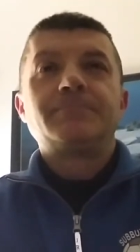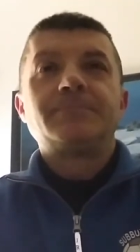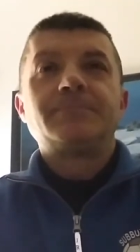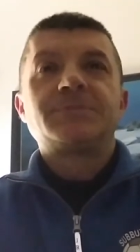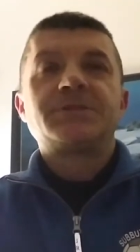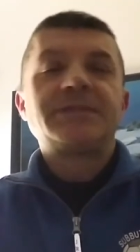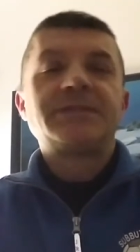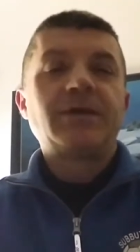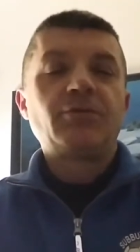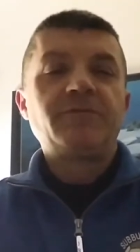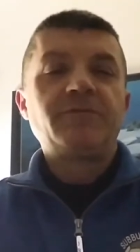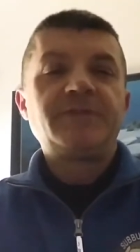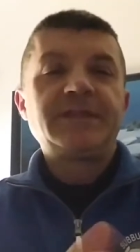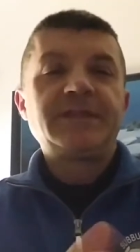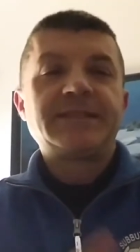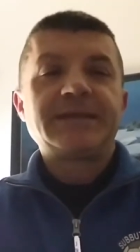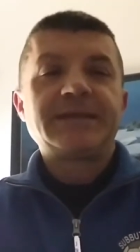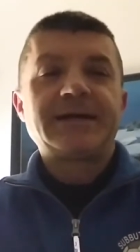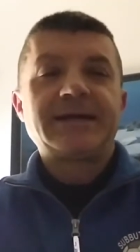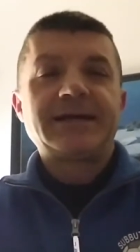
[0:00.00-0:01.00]
si danno
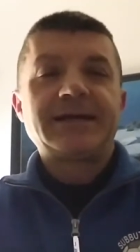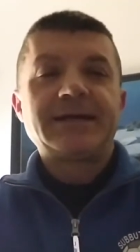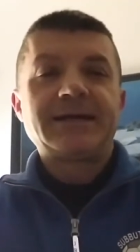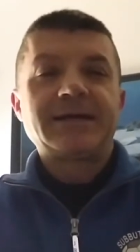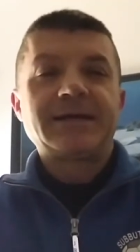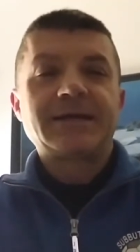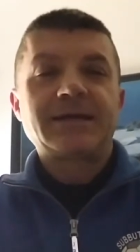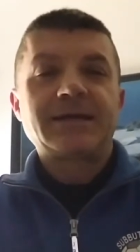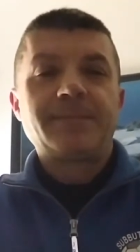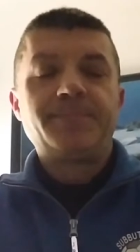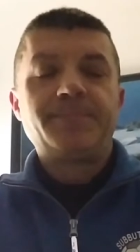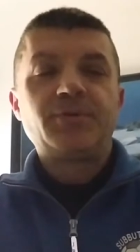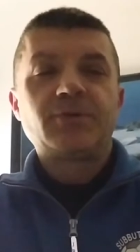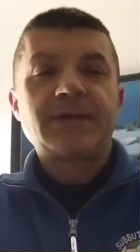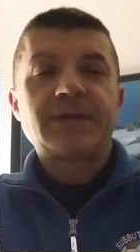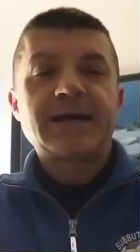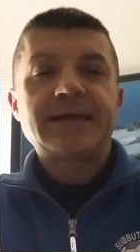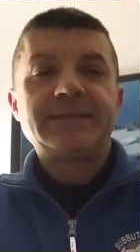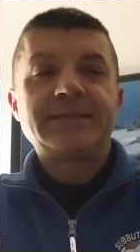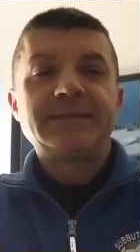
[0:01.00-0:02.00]
vita a
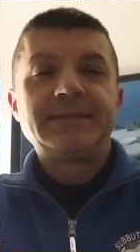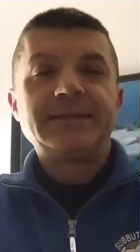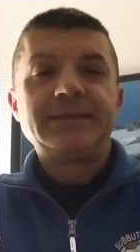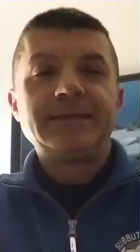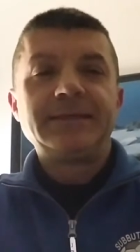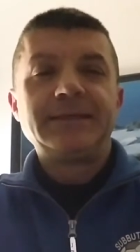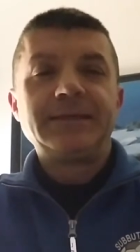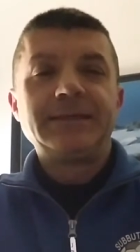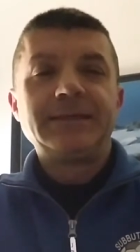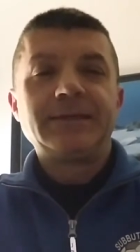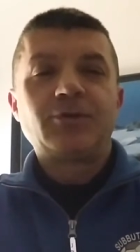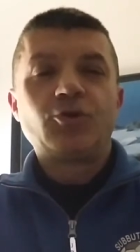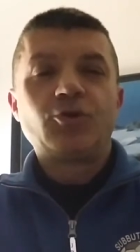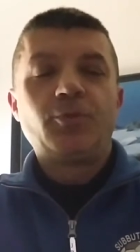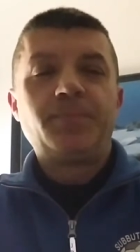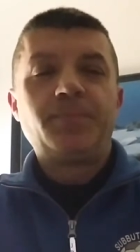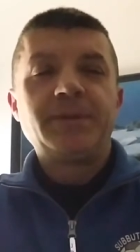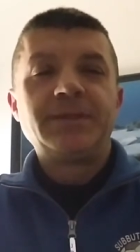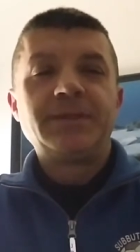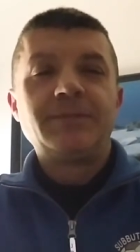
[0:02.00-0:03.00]
campionati,
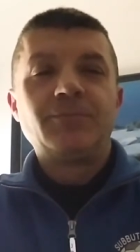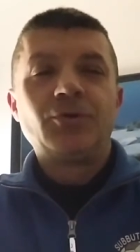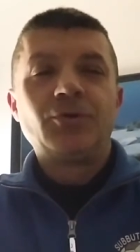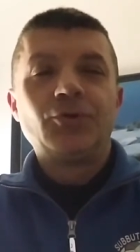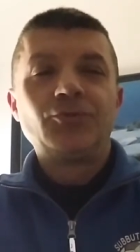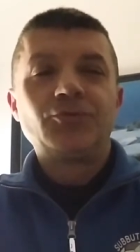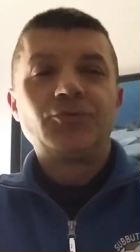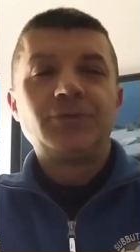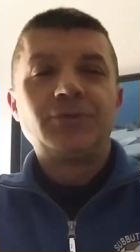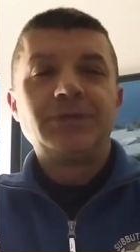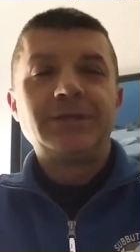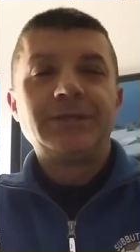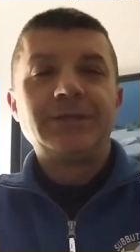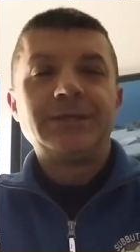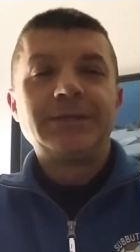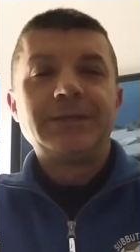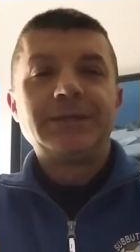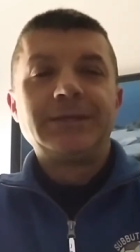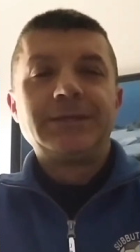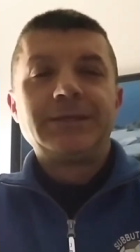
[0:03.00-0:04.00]
coppe del mondo di,
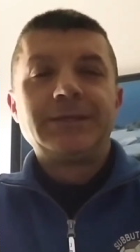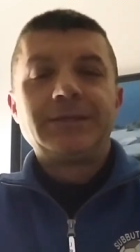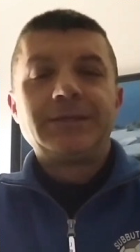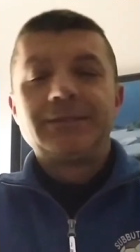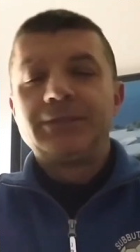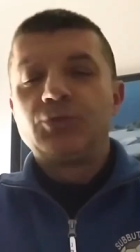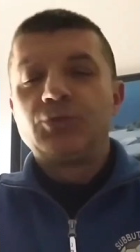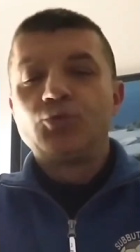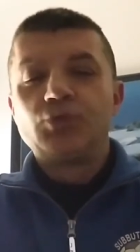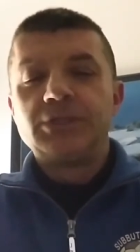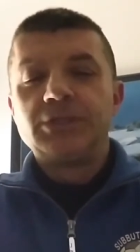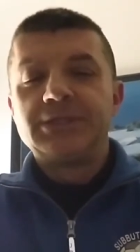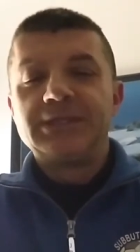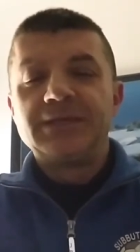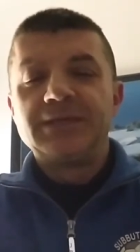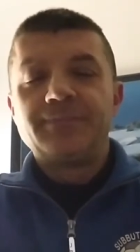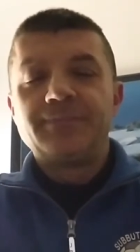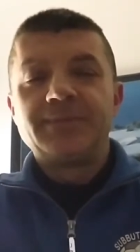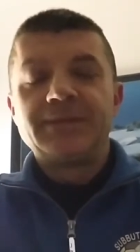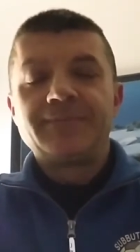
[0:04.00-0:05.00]
di tutti i
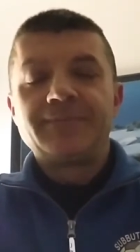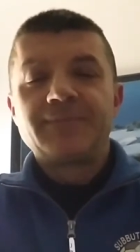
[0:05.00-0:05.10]
tipi.